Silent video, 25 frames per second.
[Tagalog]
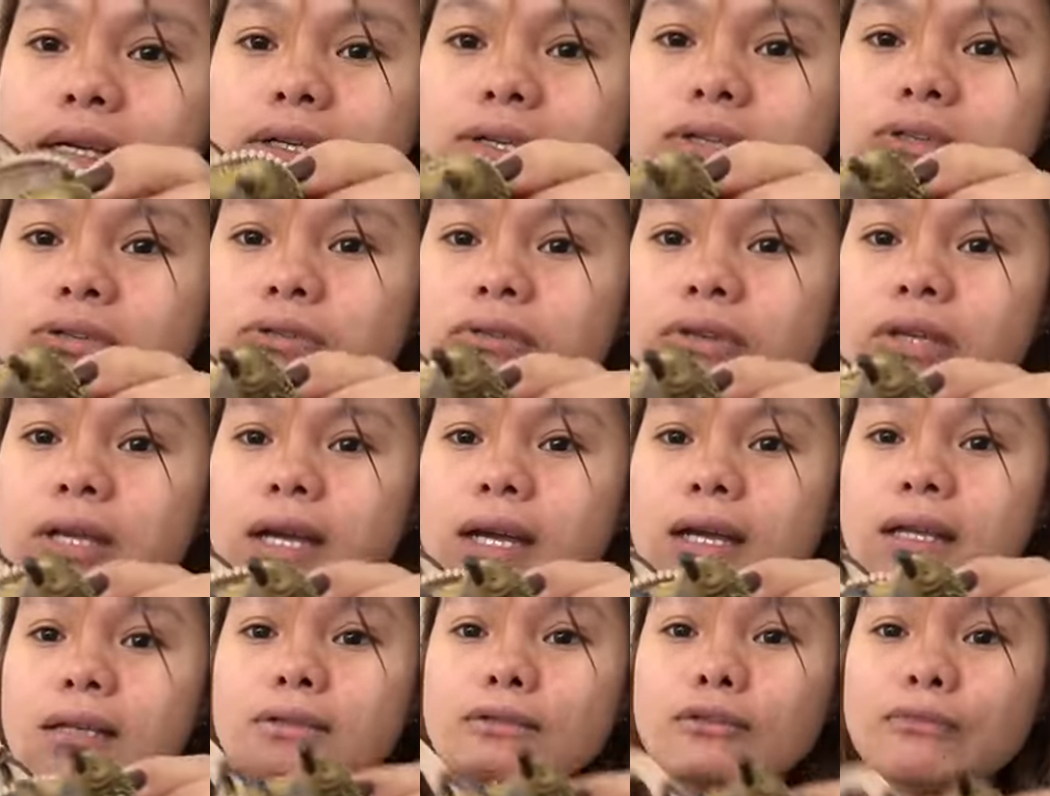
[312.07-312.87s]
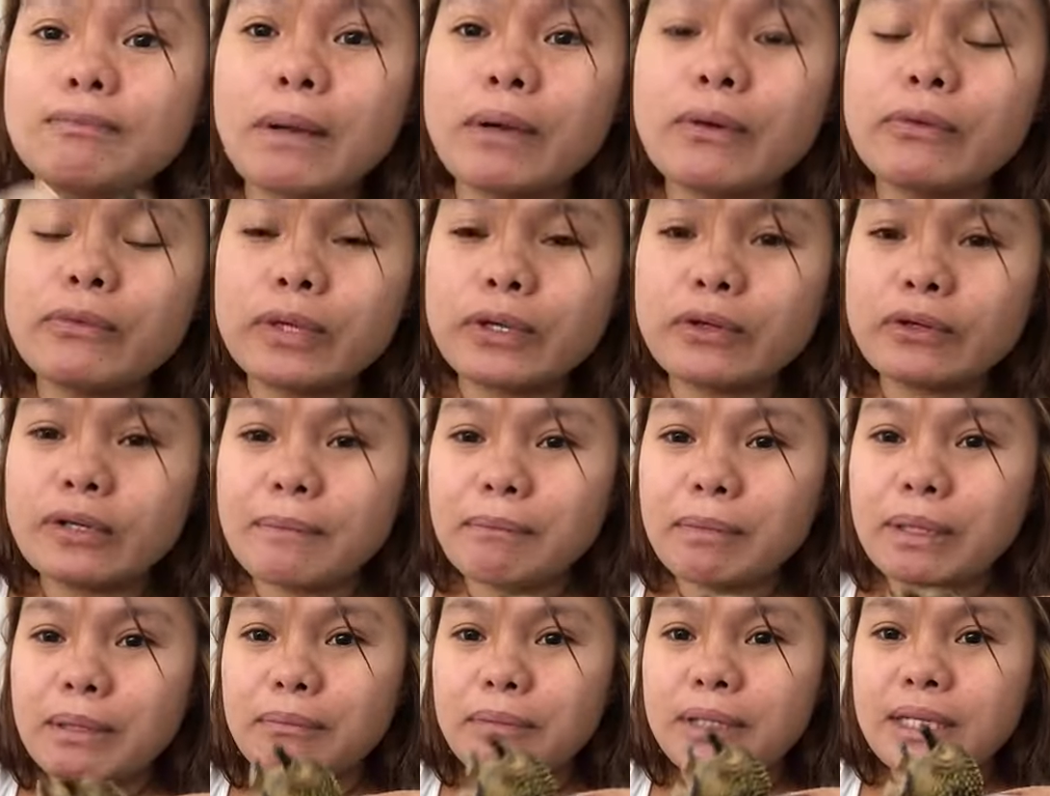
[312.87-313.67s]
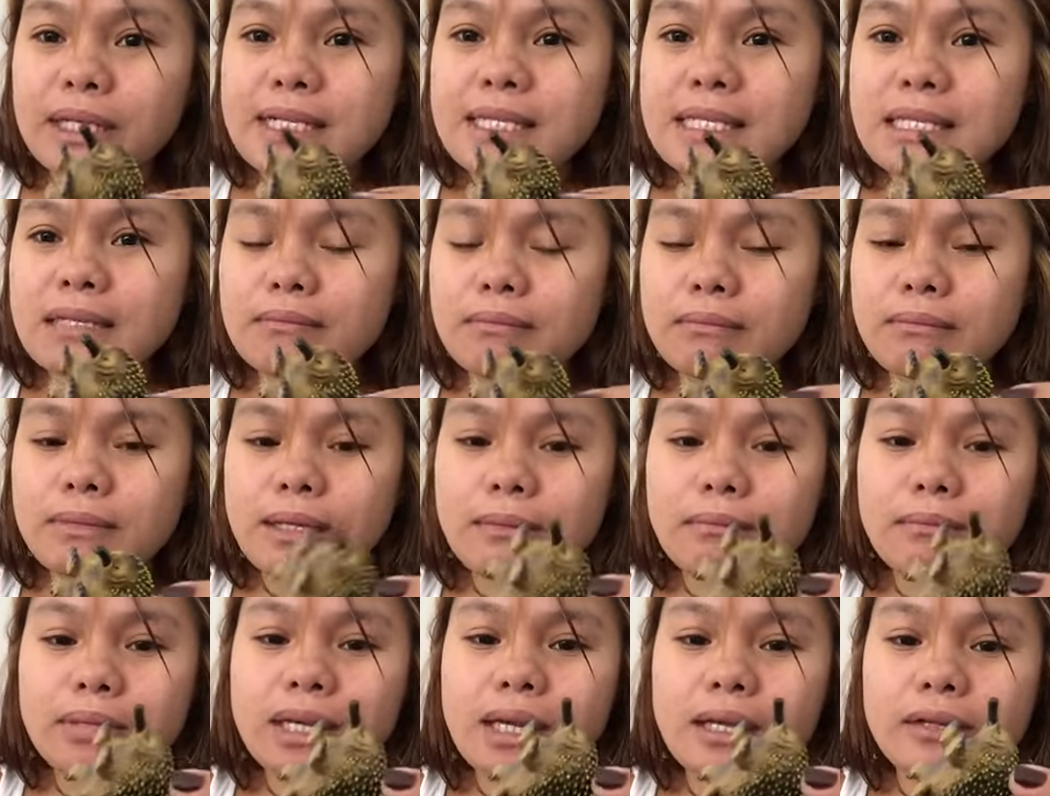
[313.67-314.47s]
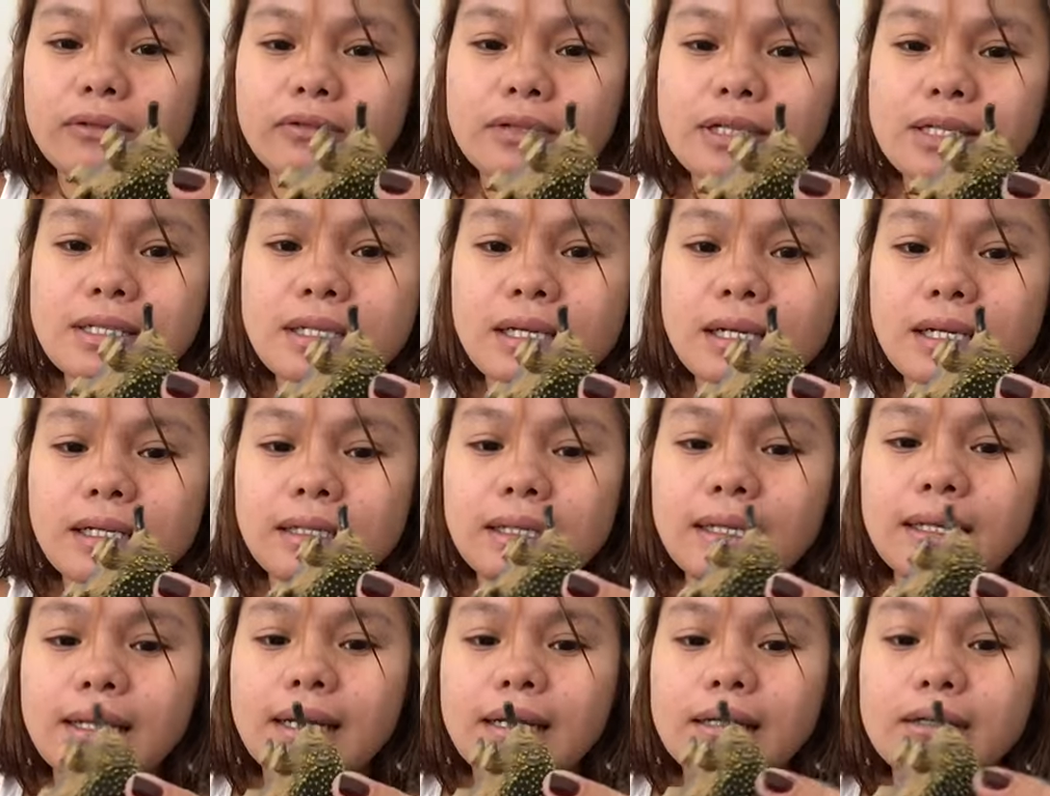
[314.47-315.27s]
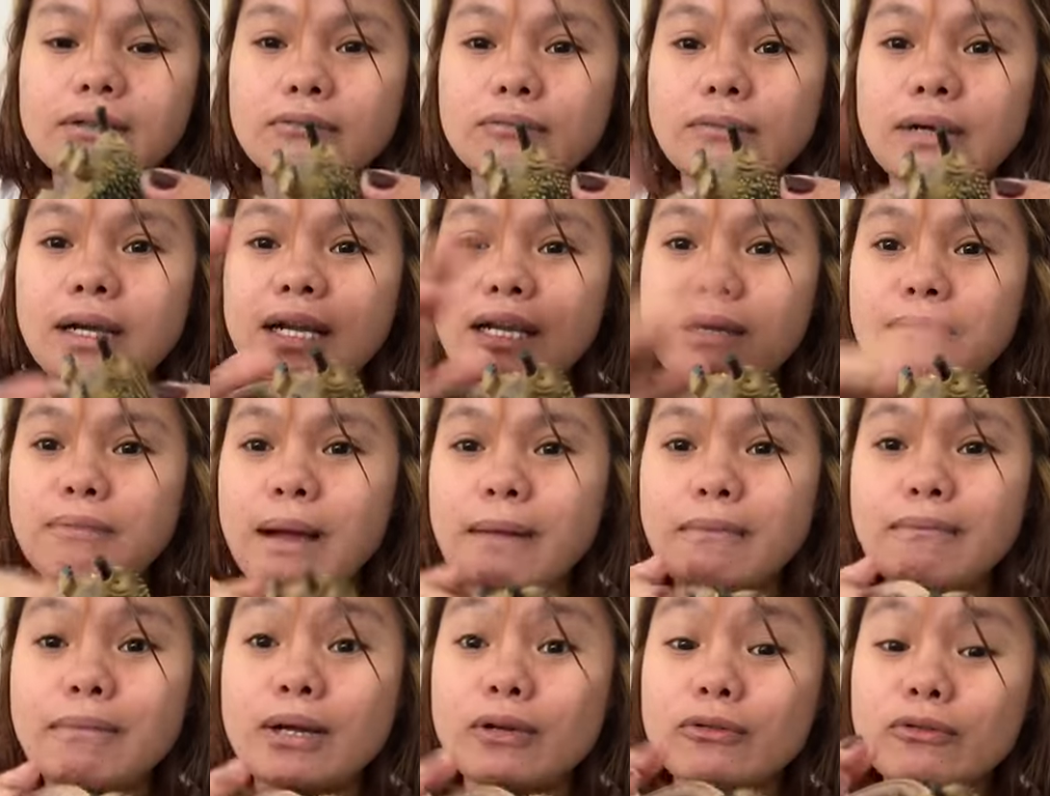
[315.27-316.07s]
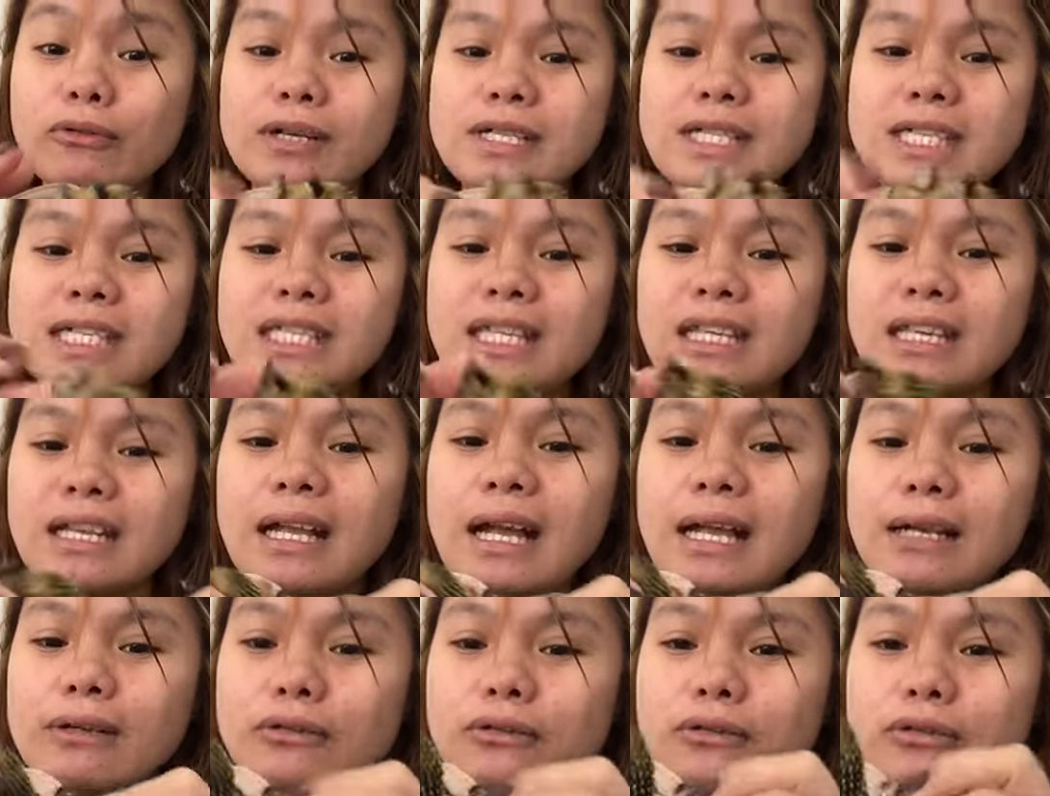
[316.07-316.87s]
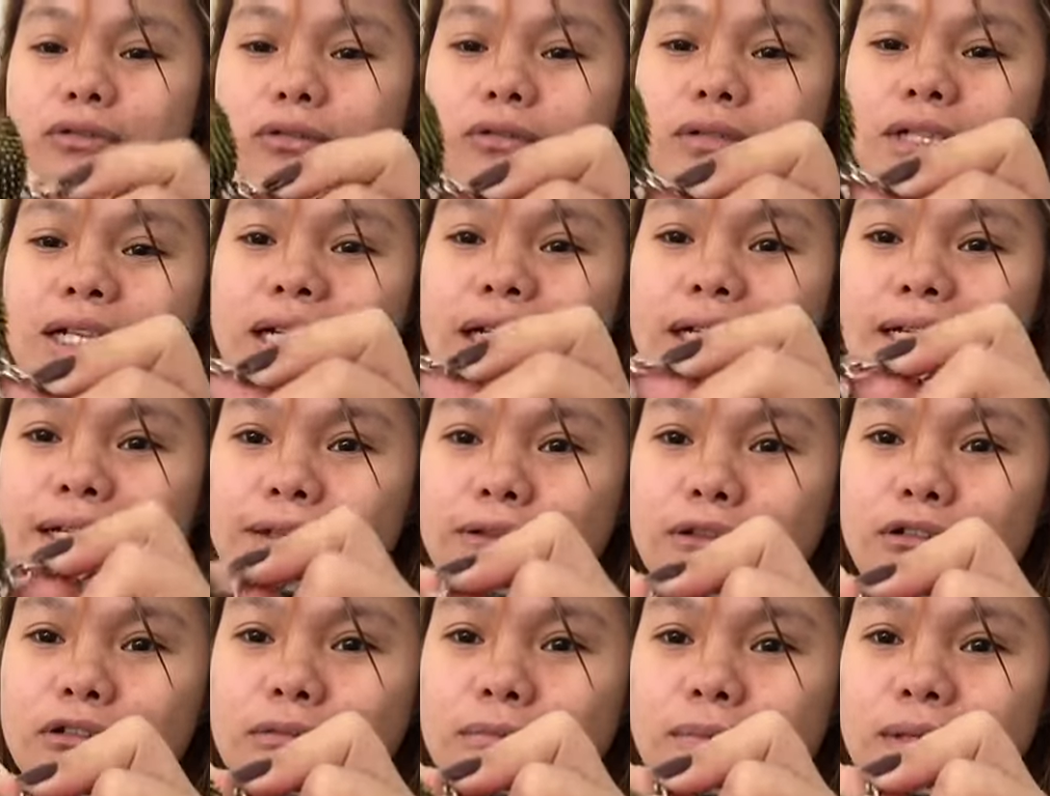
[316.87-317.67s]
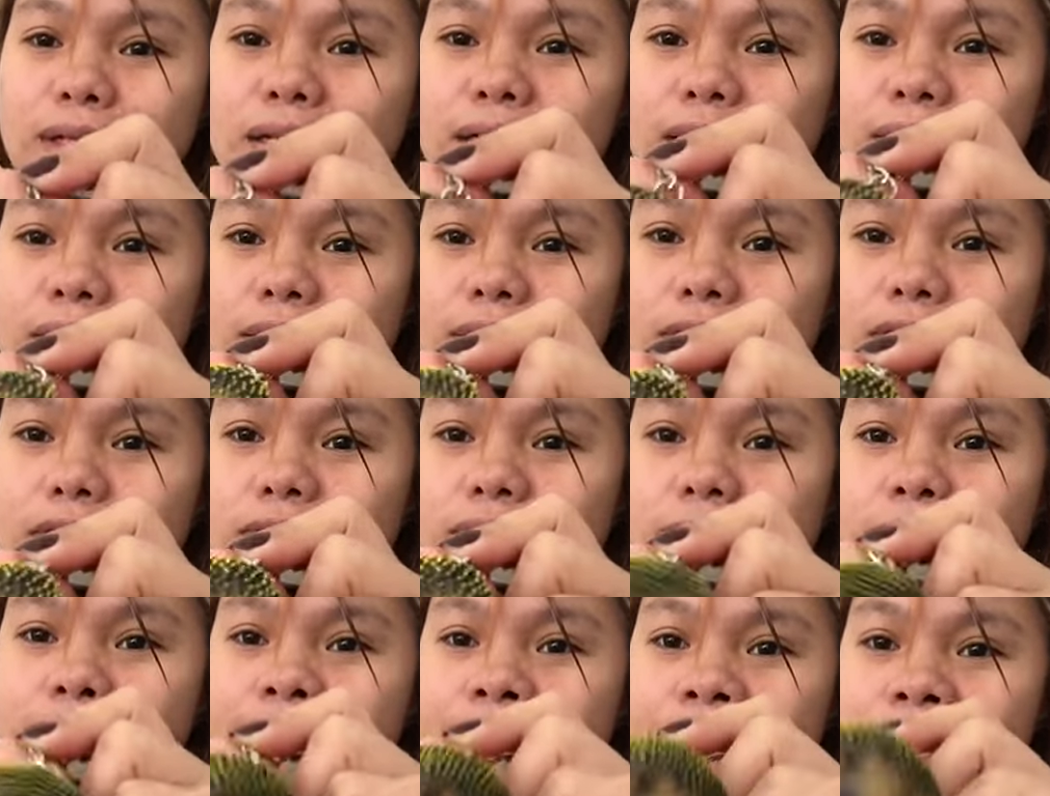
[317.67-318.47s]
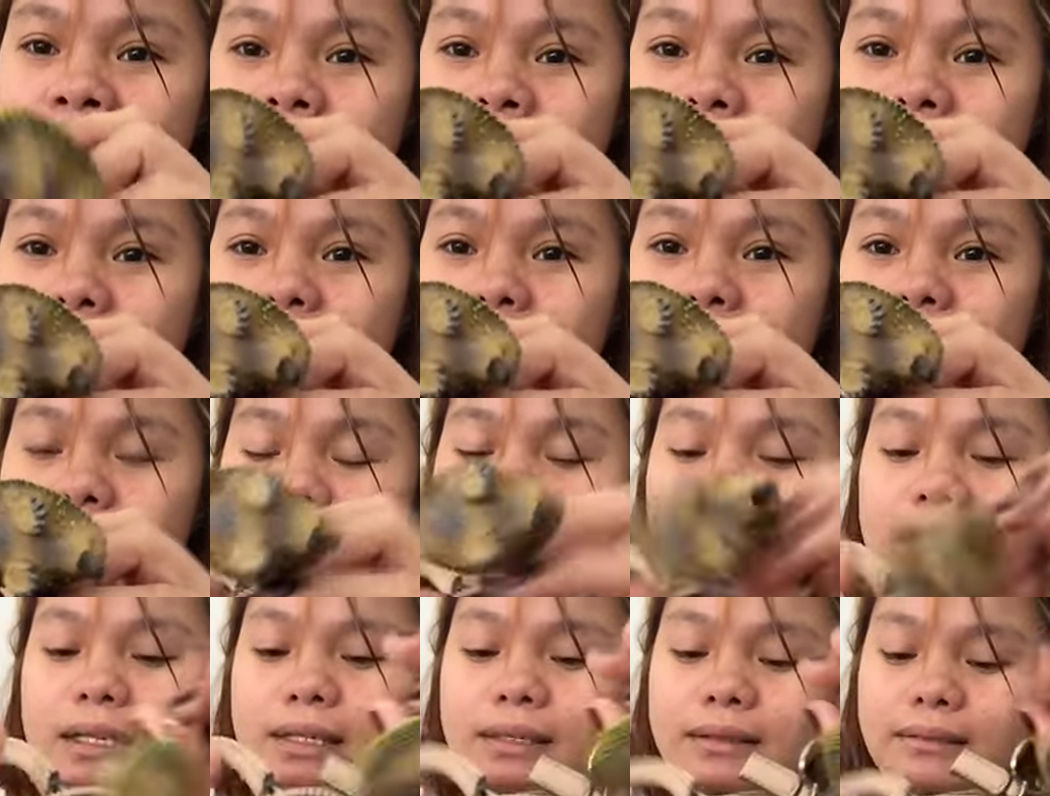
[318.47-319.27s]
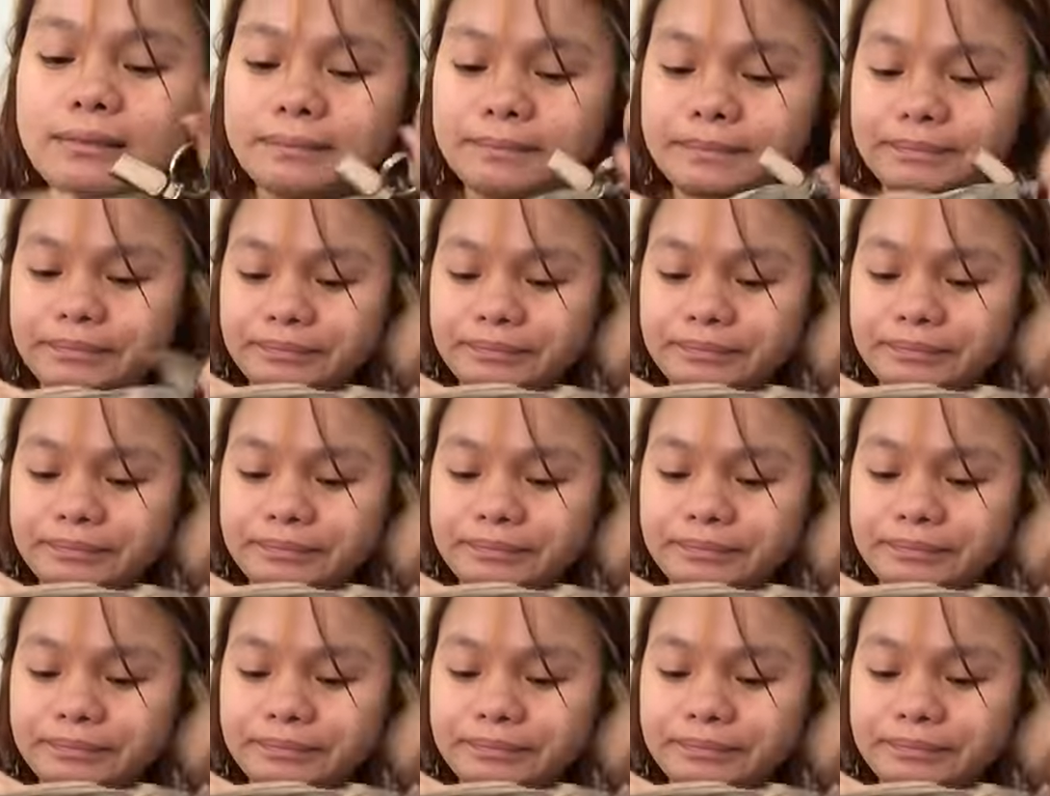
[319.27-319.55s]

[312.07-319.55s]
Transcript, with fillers: So yan, nung pag-uwi ko ng Pilipinas, nabigay ko na sa kanila yung mga ibang bag ko kasi niregalo ko, nilagyan ko ng mga ganito. Ayan.